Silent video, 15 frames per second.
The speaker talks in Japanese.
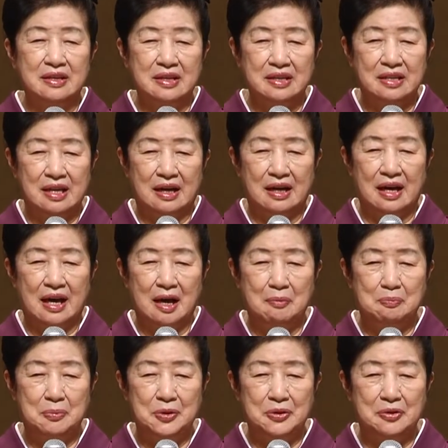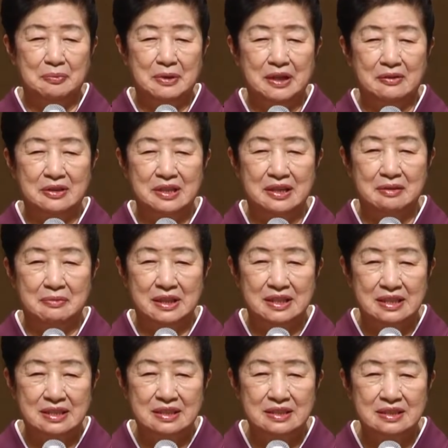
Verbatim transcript: きた発表の場でございます